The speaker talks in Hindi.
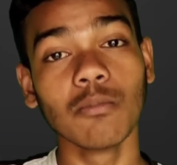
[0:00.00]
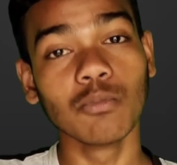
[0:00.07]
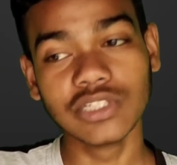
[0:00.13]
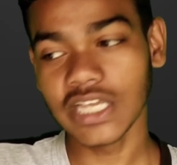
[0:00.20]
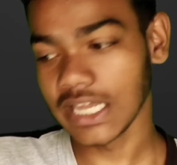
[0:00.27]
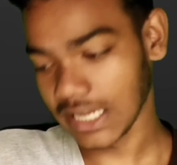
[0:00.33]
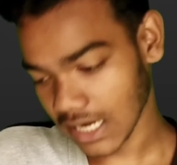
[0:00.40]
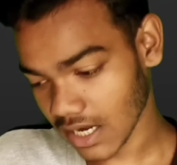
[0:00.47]

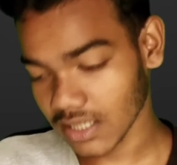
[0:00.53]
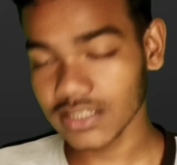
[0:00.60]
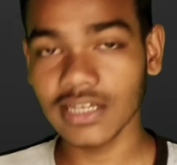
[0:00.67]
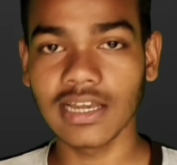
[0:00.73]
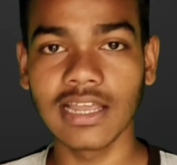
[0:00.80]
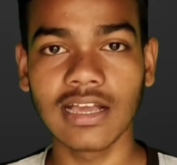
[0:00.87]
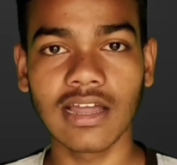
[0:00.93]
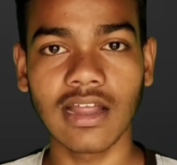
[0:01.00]
मुझे यहाँ
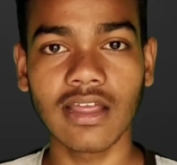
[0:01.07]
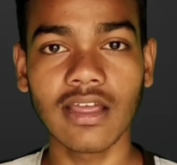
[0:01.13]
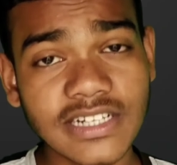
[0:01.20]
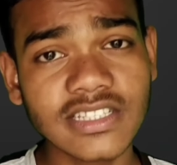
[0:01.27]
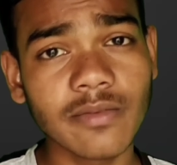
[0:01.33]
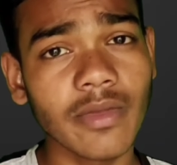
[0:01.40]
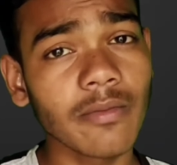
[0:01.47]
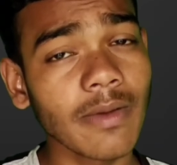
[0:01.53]
तक लेकर आया फिर
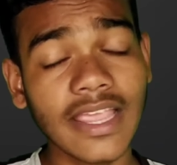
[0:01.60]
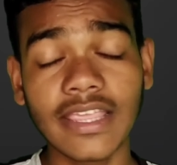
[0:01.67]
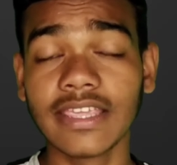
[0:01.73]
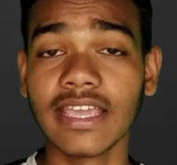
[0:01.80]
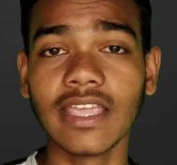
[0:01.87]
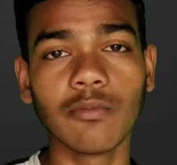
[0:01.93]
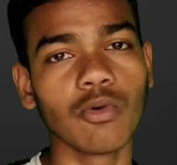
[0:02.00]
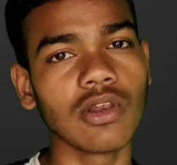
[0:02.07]
से मैं भाई
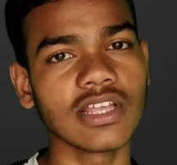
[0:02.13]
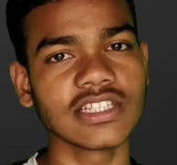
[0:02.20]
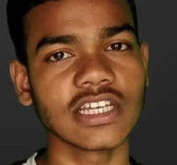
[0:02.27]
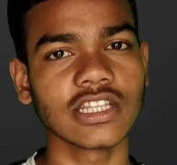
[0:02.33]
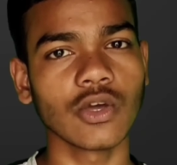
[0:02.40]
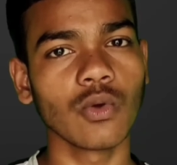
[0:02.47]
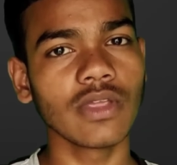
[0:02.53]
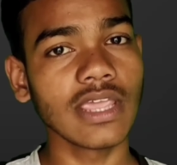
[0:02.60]
यही बोलना
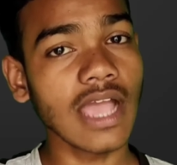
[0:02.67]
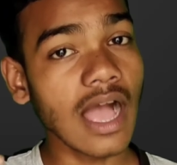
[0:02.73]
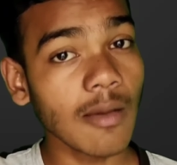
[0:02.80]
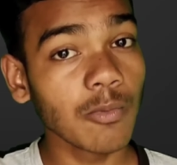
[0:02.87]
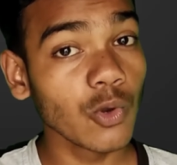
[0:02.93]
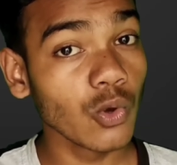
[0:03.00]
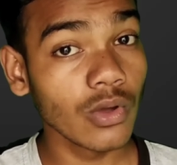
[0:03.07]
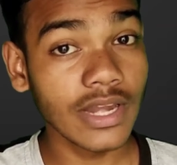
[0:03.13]
चाहता हूँ कि
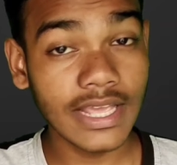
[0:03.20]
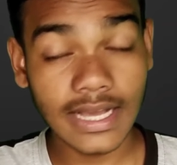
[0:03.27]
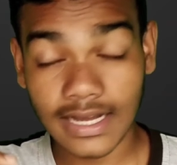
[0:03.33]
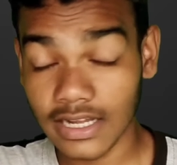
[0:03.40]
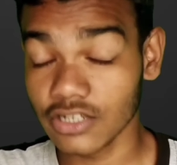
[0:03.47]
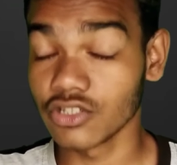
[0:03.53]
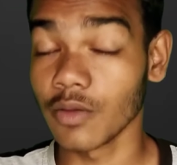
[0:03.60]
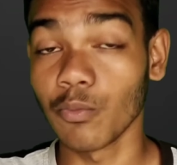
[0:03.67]
आप लोगों ने
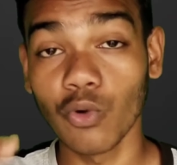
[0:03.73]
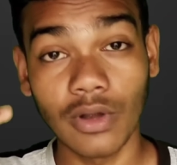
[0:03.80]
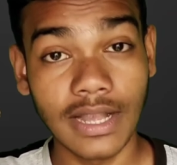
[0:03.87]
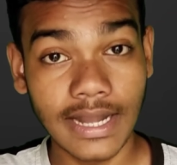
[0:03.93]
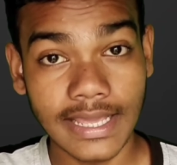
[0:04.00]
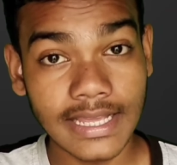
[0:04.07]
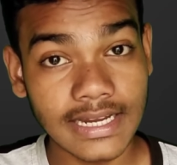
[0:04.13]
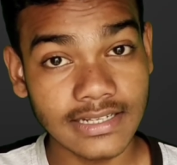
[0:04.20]
अगर सपोर्ट
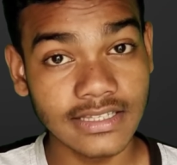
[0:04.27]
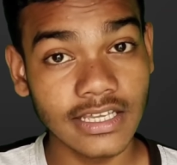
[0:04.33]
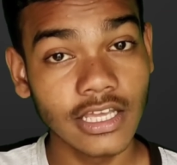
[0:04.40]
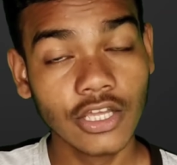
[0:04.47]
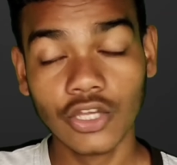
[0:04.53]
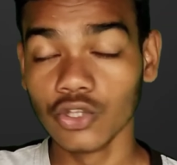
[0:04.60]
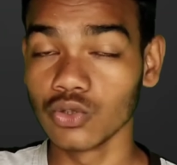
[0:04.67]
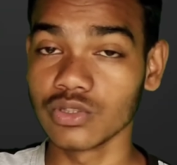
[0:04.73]
नहीं करते
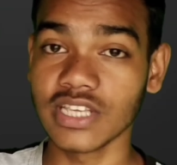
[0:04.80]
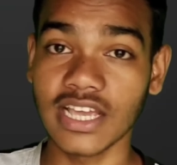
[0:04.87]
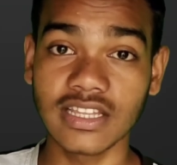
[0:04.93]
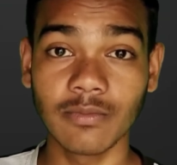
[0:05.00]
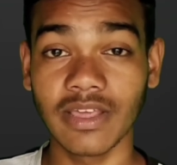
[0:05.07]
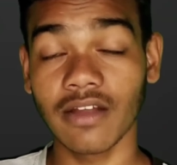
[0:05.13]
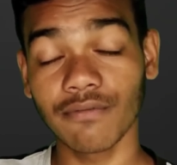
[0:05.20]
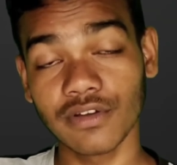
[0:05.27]
तो शायद
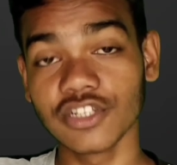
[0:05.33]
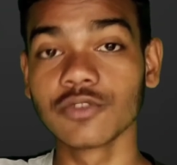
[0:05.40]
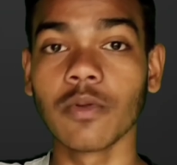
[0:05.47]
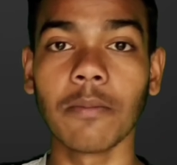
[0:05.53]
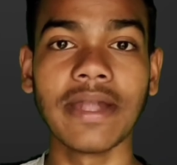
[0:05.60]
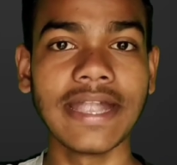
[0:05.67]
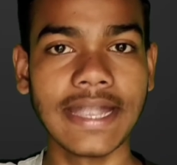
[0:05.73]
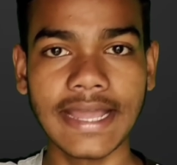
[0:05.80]
मेरा फर्स्ट
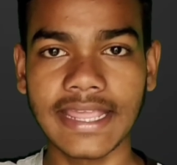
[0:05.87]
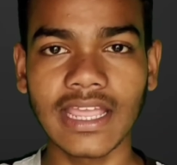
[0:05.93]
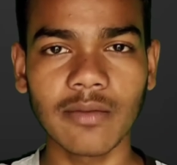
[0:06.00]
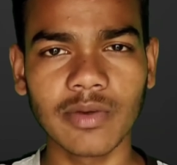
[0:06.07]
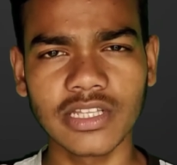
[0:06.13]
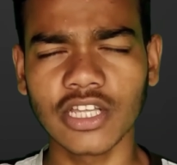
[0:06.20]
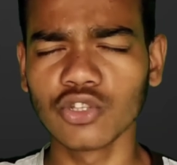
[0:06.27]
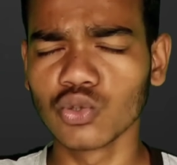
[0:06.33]
पेमेंट नहीं आ
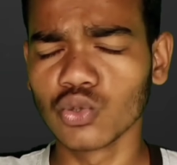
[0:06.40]
पाता